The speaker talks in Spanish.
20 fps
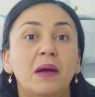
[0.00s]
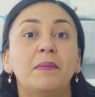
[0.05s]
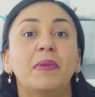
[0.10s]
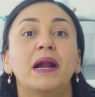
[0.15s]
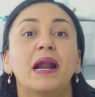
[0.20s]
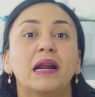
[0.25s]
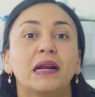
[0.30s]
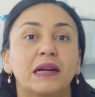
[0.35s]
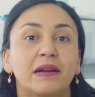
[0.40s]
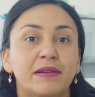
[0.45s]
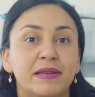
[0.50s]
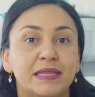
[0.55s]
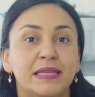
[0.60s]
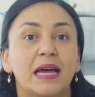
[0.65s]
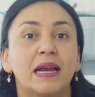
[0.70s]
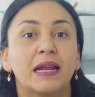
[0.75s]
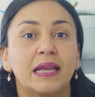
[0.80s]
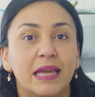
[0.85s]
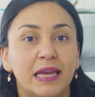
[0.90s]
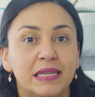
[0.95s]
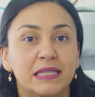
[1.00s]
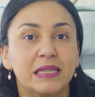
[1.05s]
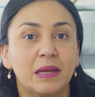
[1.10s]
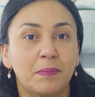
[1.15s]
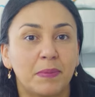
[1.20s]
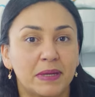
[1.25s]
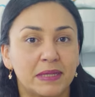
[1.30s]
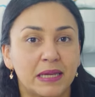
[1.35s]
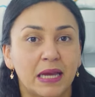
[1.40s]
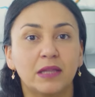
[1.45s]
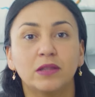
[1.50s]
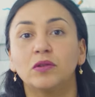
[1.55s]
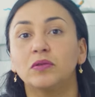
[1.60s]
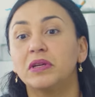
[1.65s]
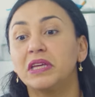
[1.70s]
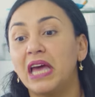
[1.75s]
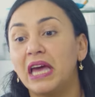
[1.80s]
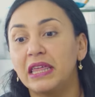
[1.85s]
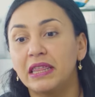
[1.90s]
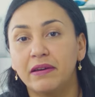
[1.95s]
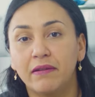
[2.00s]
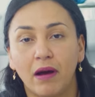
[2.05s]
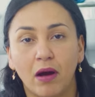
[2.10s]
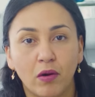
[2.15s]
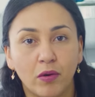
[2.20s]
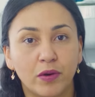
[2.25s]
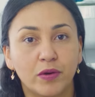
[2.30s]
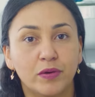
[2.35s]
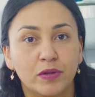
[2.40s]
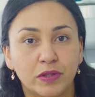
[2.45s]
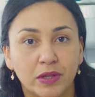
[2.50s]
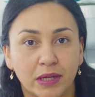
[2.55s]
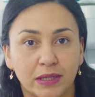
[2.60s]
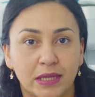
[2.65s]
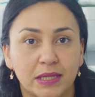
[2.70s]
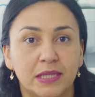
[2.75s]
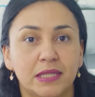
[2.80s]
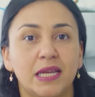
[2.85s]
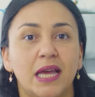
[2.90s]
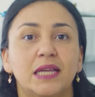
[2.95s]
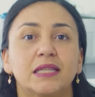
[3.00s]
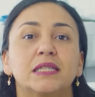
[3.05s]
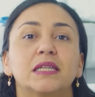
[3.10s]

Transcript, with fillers: para revisar qué está pasando, qué hay debajo de nuestras encías,